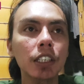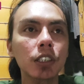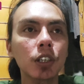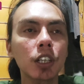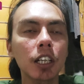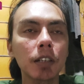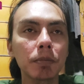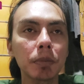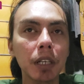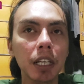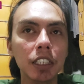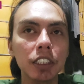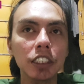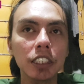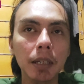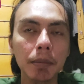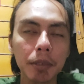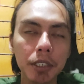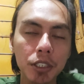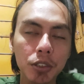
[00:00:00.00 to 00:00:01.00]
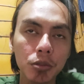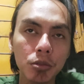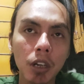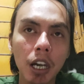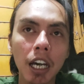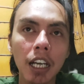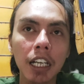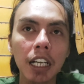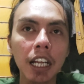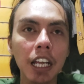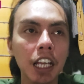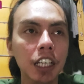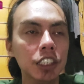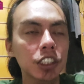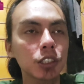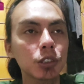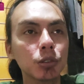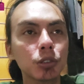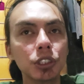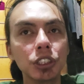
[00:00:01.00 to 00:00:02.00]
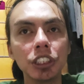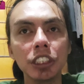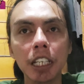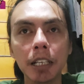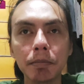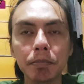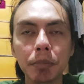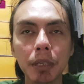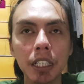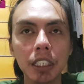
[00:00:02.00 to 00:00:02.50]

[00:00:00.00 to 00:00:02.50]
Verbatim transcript: ekor apalagi sampai juara eksekusinya